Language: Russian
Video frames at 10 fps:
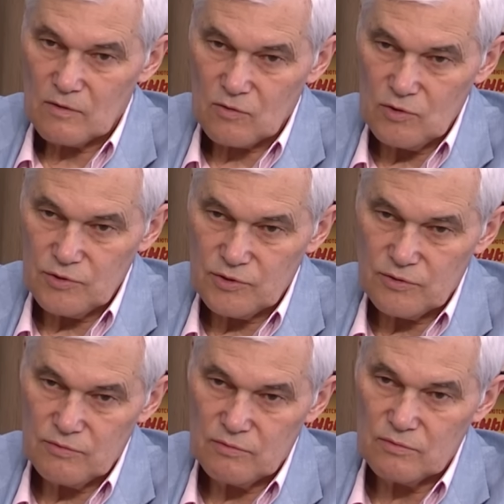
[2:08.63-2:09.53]
То
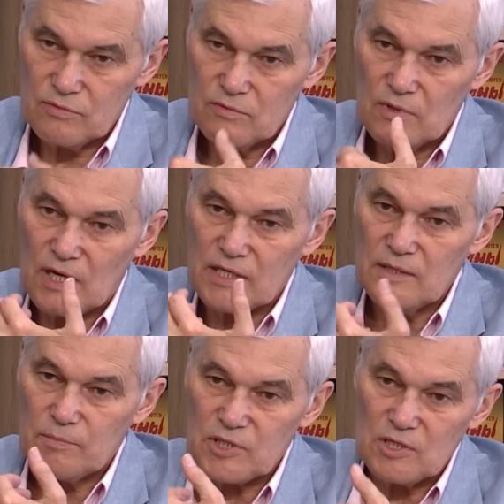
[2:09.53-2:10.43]
есть
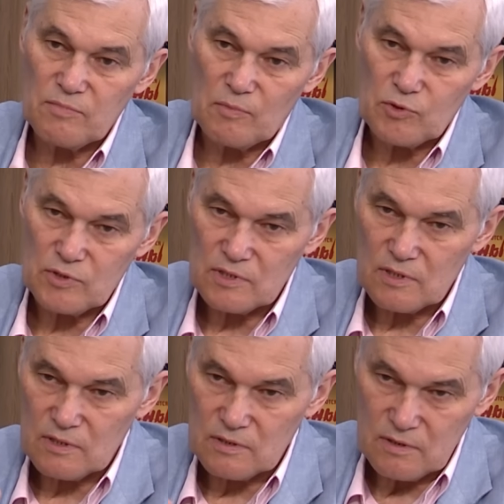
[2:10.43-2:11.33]
они пошли по пути
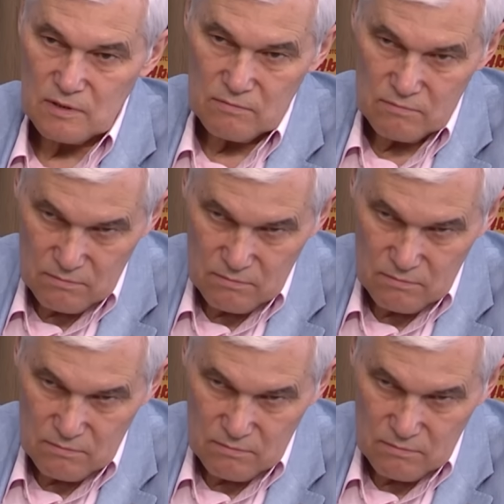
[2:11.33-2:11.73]
эскалации.